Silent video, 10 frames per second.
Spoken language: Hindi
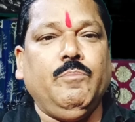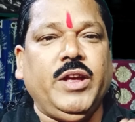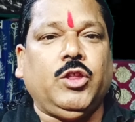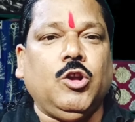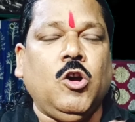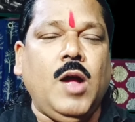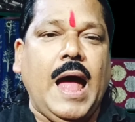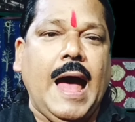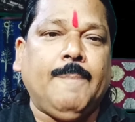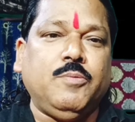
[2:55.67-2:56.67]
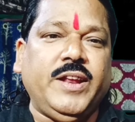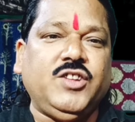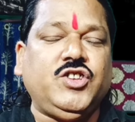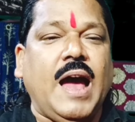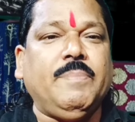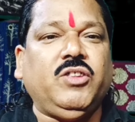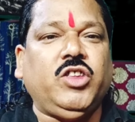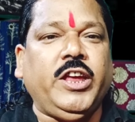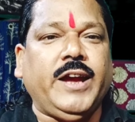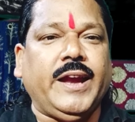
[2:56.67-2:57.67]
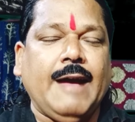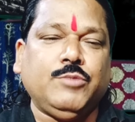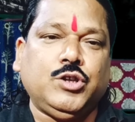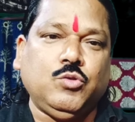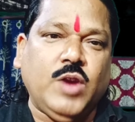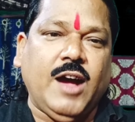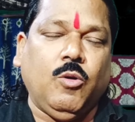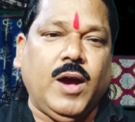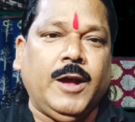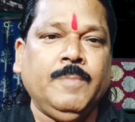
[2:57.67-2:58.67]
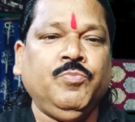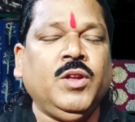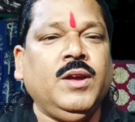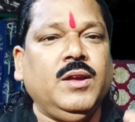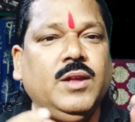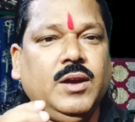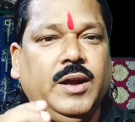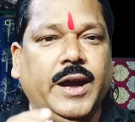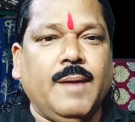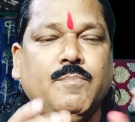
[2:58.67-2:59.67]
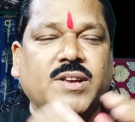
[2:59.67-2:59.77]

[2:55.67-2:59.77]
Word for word: मित्रों आपने जावित्री का नाम सुना होगा गर्म